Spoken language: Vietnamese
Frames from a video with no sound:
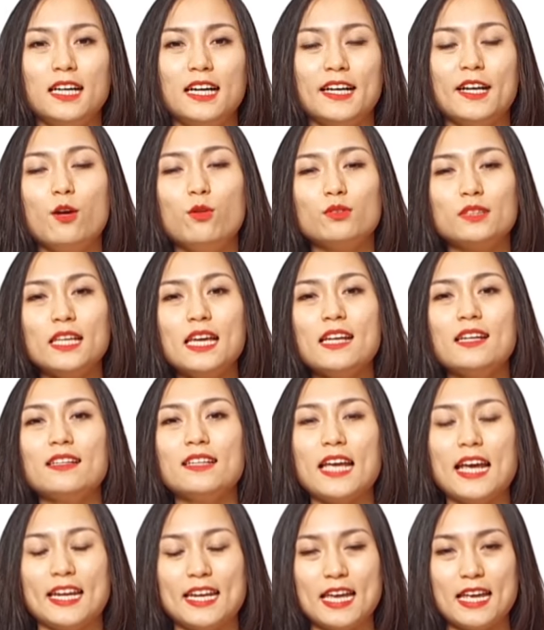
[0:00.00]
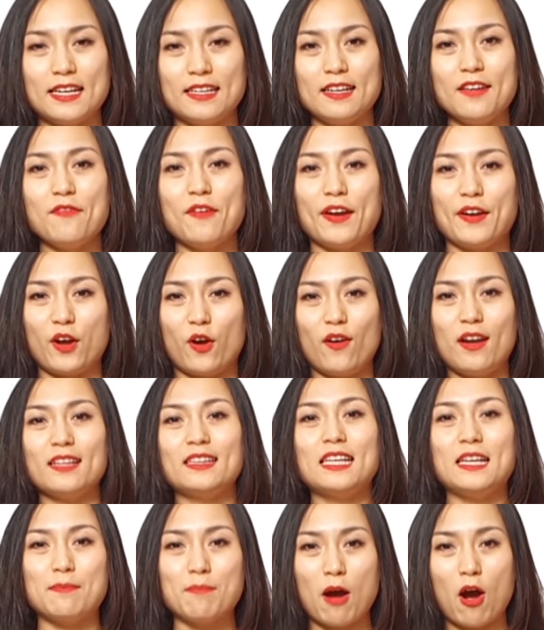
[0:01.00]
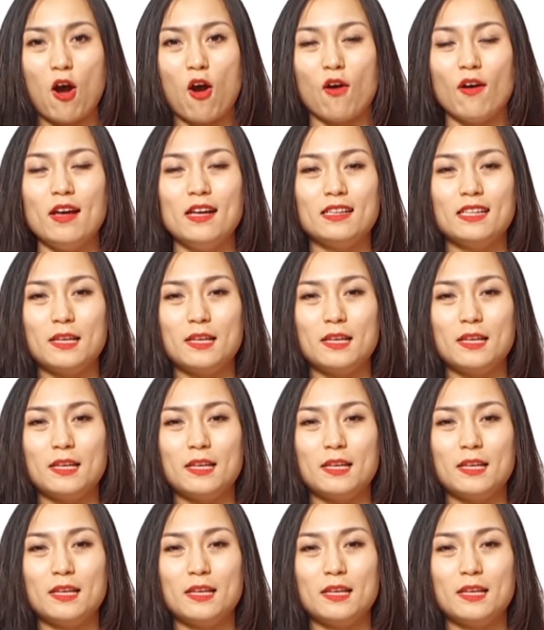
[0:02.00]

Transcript: đầu tiên kể đến thì phải nói là thịt bò